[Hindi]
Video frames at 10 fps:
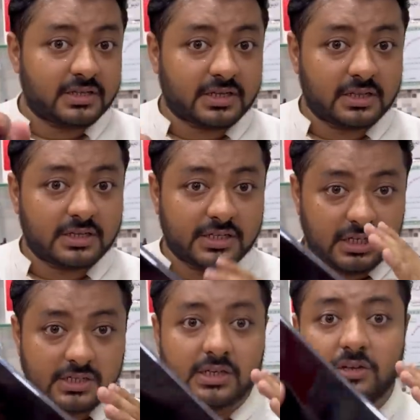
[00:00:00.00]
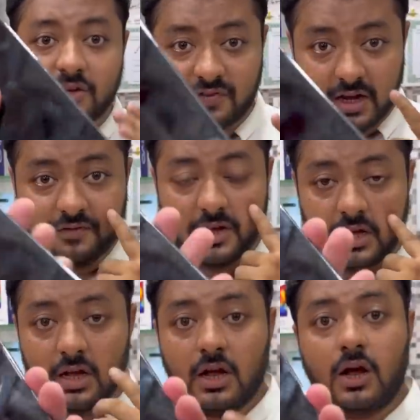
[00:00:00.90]
इसके अंदर सिक्स सिक्सटी फाइव है
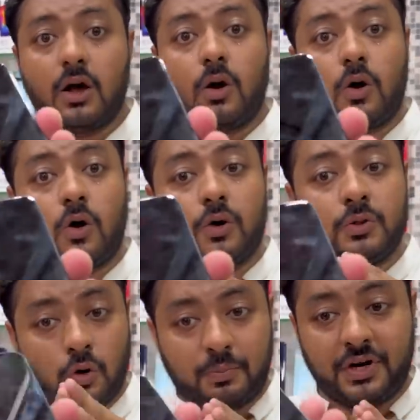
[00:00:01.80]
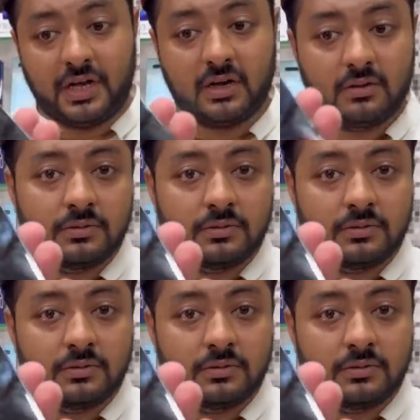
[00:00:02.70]
ठीक है और नॉन पीटी है